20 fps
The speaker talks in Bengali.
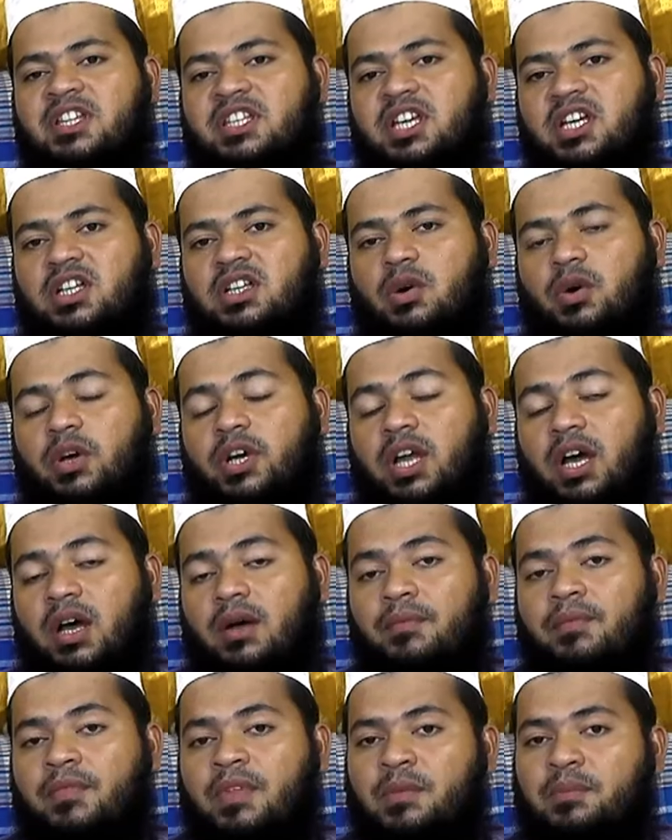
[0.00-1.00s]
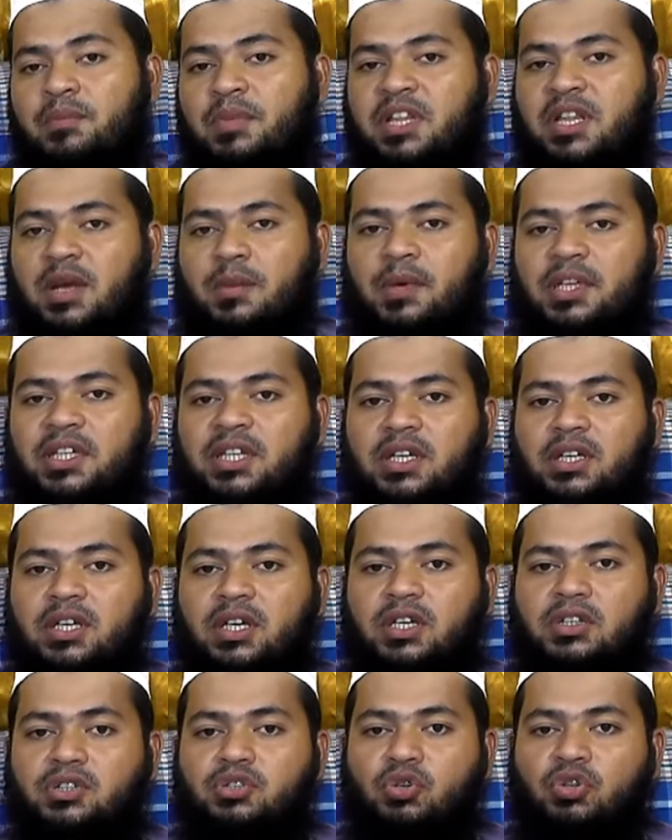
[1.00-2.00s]
দিয়ে দেওয়া এটা পিতামাতা
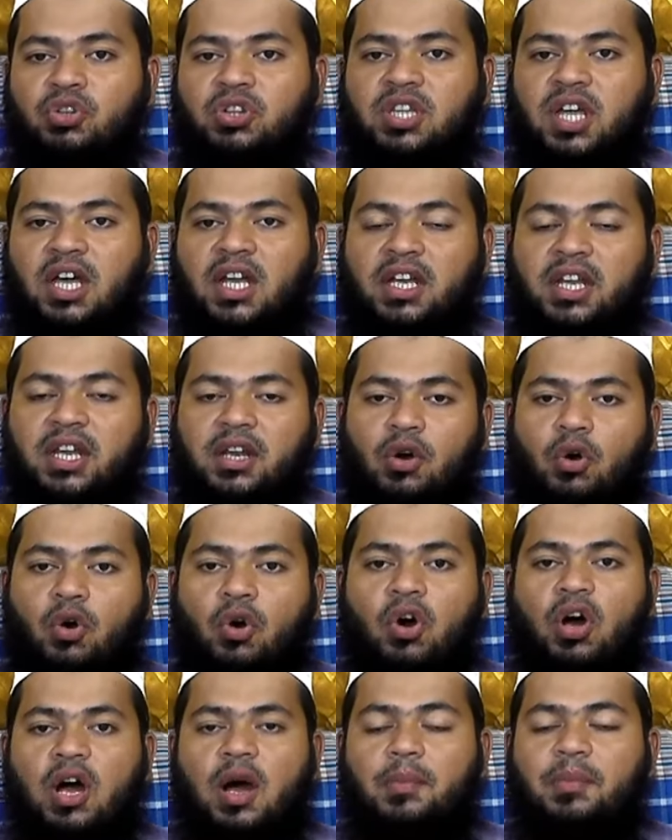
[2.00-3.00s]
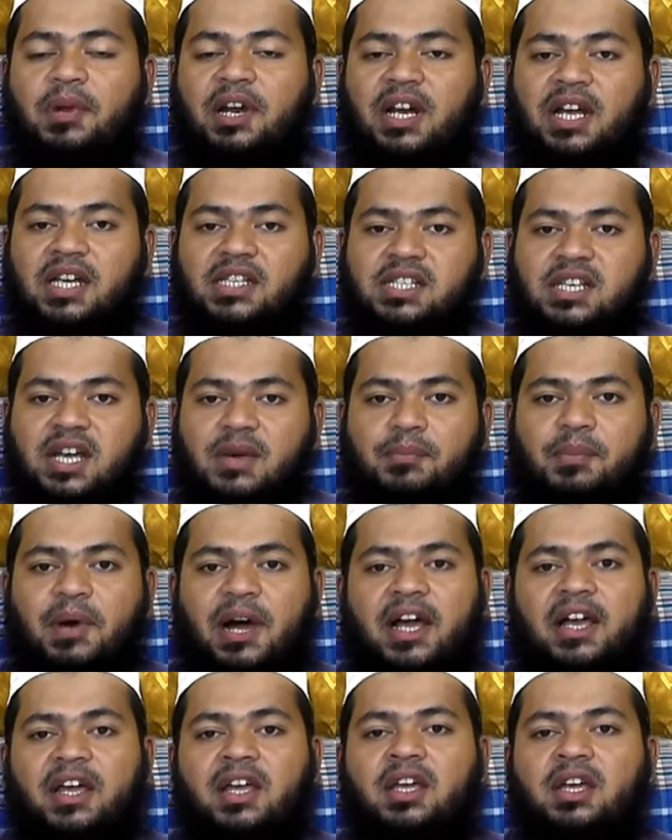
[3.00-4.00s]
সন্তানের হক আপনার কাছে
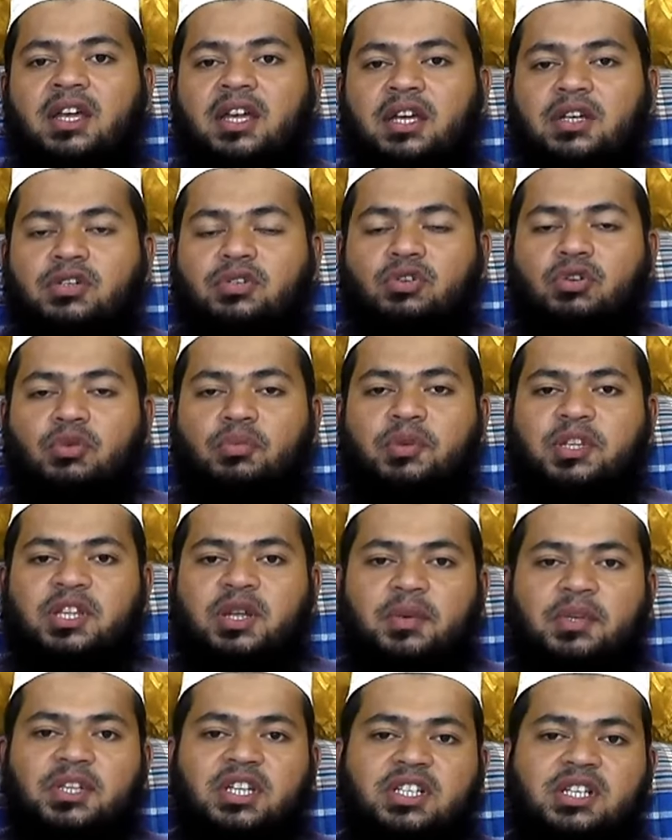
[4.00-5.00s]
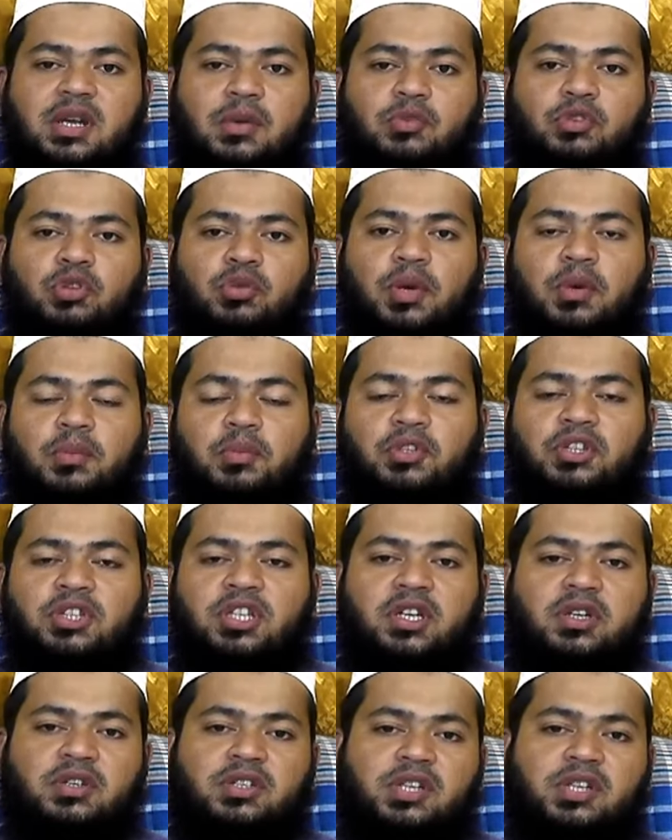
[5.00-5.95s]
পায় এই জন্য পিতামাতা সামর্থ্যবান প্রত্যেক